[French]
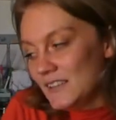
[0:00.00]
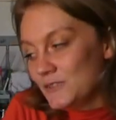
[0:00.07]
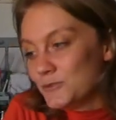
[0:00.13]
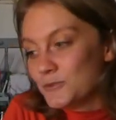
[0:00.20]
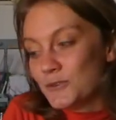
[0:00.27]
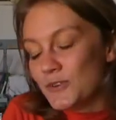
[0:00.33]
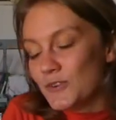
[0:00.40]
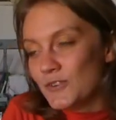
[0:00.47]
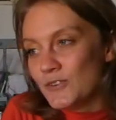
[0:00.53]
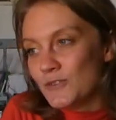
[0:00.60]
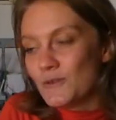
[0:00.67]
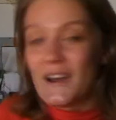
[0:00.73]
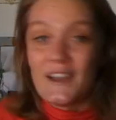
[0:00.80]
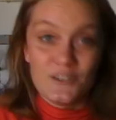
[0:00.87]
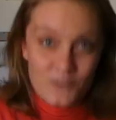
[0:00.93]
Donc euh,
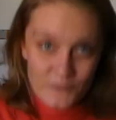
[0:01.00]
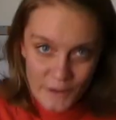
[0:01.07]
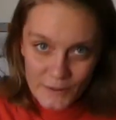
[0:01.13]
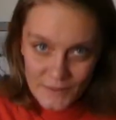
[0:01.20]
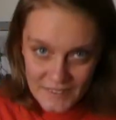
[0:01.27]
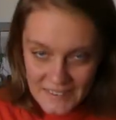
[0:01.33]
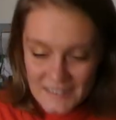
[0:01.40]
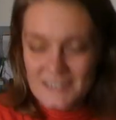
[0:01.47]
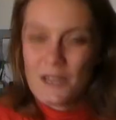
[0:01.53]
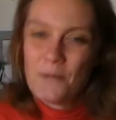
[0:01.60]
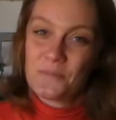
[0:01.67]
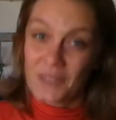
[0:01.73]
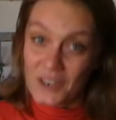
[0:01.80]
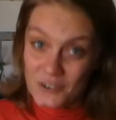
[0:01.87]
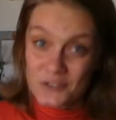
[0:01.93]
voilà, je vais faire une liste.
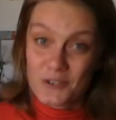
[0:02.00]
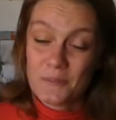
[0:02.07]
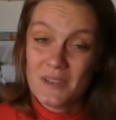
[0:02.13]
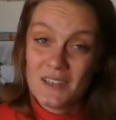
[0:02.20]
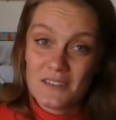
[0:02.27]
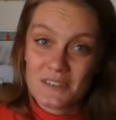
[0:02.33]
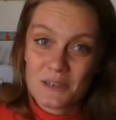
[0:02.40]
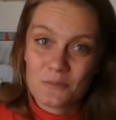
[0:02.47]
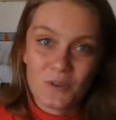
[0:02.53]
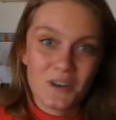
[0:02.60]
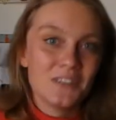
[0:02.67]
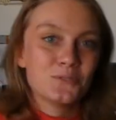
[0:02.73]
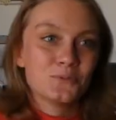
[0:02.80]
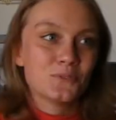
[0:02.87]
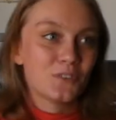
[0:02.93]
Je t'emmène avec
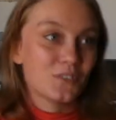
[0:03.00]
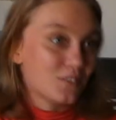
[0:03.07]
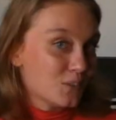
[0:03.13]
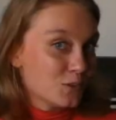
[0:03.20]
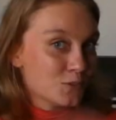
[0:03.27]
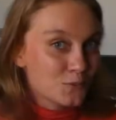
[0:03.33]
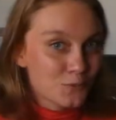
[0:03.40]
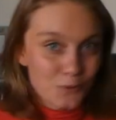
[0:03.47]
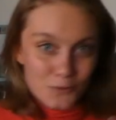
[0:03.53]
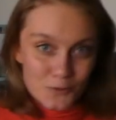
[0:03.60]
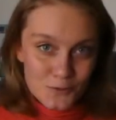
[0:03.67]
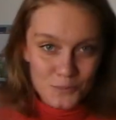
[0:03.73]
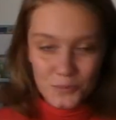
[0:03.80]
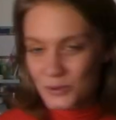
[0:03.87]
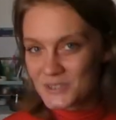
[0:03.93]
moi donc au cours de
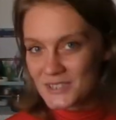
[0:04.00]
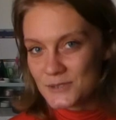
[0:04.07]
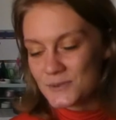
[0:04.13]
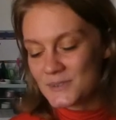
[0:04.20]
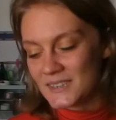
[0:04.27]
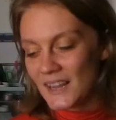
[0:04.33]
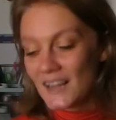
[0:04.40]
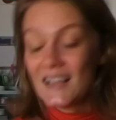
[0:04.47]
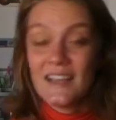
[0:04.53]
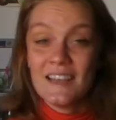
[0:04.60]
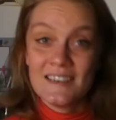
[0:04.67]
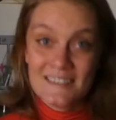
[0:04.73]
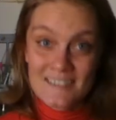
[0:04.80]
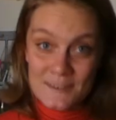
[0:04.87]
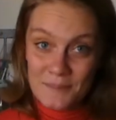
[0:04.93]
ce processus-là.
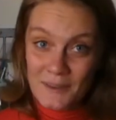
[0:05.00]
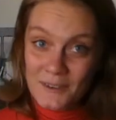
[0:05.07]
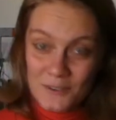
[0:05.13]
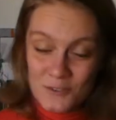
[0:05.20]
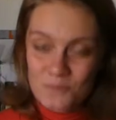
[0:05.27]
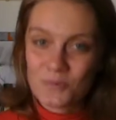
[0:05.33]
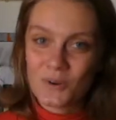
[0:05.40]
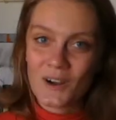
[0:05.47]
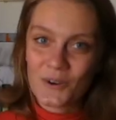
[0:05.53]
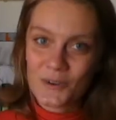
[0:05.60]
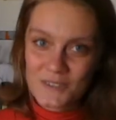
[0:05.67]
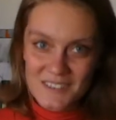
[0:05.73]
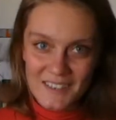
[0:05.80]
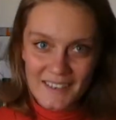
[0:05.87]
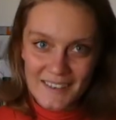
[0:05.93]
J'espère que tu pourras en
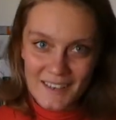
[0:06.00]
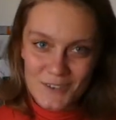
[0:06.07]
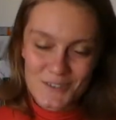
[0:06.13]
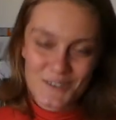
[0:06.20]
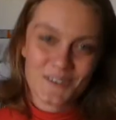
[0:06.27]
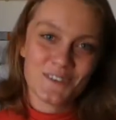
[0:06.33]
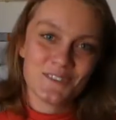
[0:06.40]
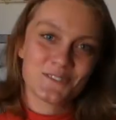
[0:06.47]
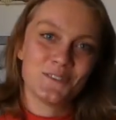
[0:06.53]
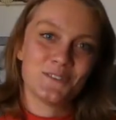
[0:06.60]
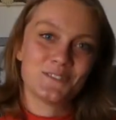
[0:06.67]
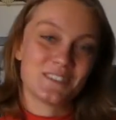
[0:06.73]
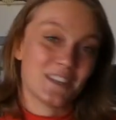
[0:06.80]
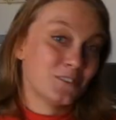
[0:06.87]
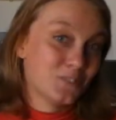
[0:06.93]
retirer quelque chose,
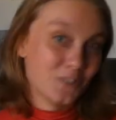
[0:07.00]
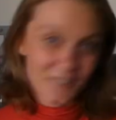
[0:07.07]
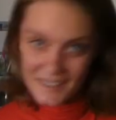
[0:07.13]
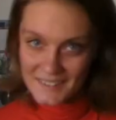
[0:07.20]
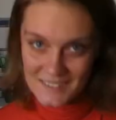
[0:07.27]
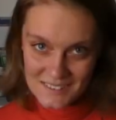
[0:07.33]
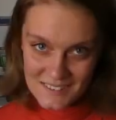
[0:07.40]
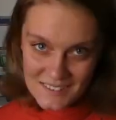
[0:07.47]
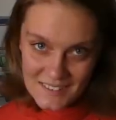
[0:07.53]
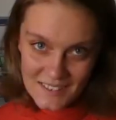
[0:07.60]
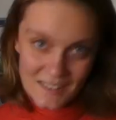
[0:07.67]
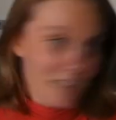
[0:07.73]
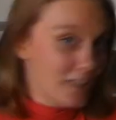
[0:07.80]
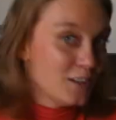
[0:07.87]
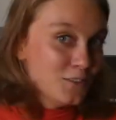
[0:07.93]
que ça te donnera des
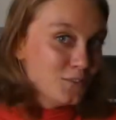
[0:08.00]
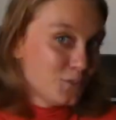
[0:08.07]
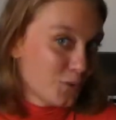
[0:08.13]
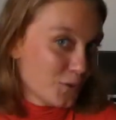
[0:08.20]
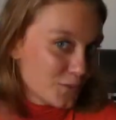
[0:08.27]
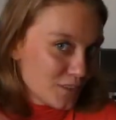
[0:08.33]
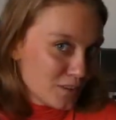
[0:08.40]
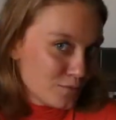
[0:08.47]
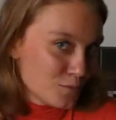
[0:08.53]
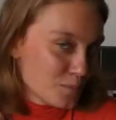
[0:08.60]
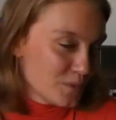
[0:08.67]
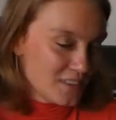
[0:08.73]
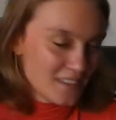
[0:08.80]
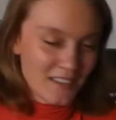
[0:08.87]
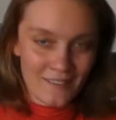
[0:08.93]
idées de rendez-vous
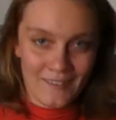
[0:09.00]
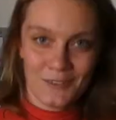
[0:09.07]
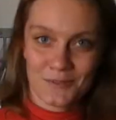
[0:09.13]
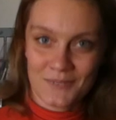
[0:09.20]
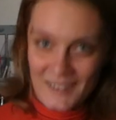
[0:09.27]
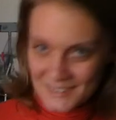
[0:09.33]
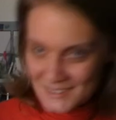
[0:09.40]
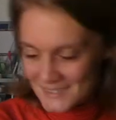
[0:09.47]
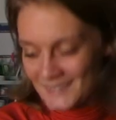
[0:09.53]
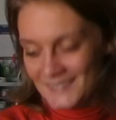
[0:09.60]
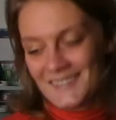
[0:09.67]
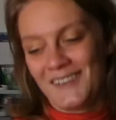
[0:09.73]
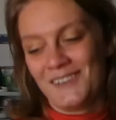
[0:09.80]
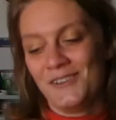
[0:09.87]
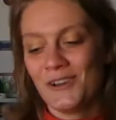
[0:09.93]
peut-être avec ton artiste
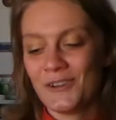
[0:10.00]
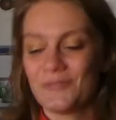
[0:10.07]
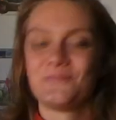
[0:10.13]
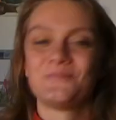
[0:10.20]
intérieur